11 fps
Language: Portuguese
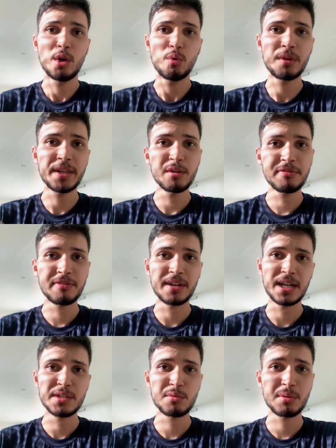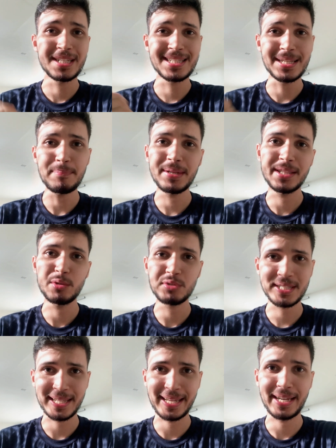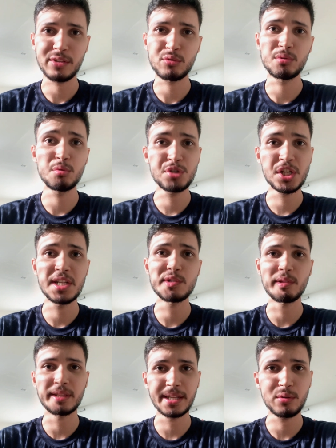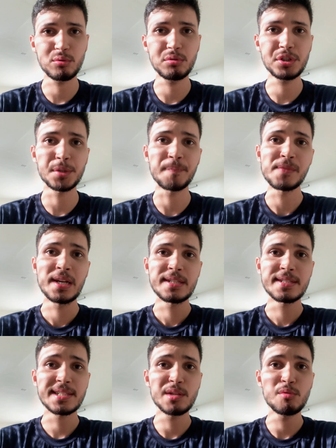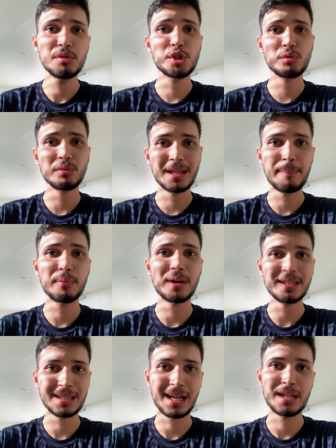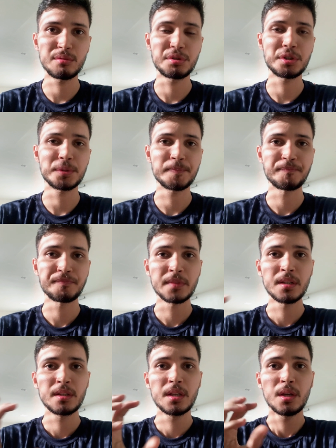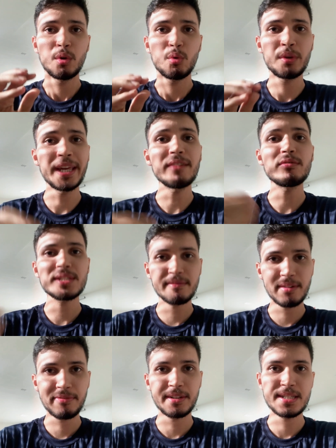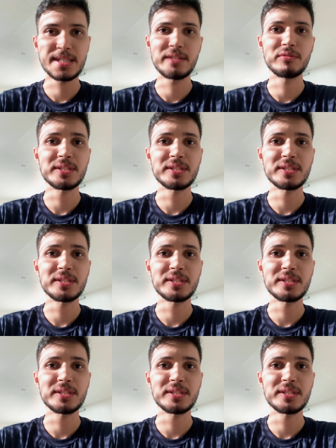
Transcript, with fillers: O que eu faço, que sempre deu certo e eu utilizo até hoje, são estudar por atalhos. O que, que você vai fazer?